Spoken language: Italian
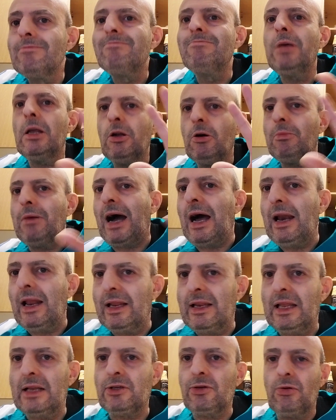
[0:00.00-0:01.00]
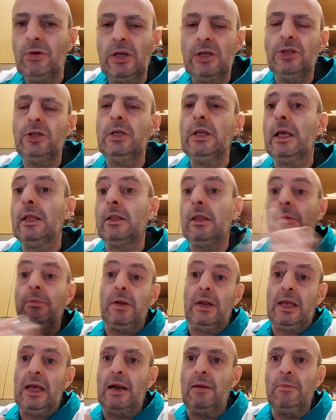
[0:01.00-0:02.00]
meno male nessun incidente
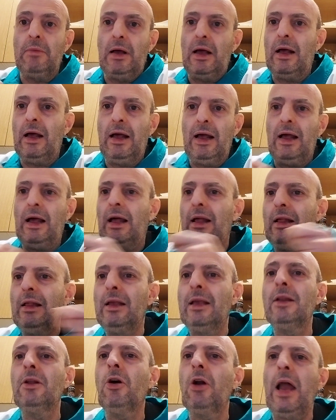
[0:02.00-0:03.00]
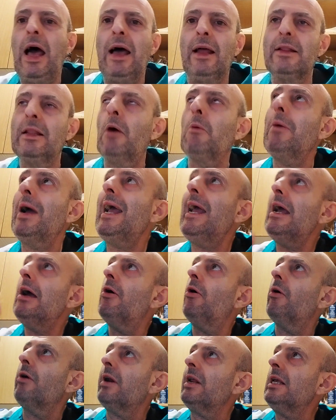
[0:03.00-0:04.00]
perché ah, in Olanda è
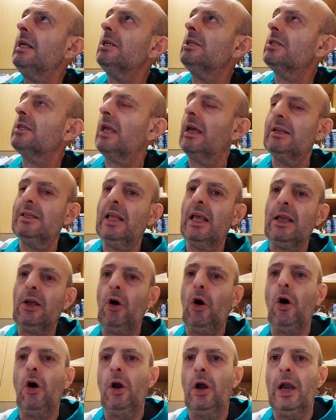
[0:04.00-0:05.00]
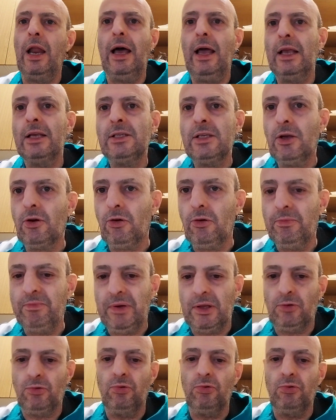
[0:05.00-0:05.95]
un rischio che decolla e si rompe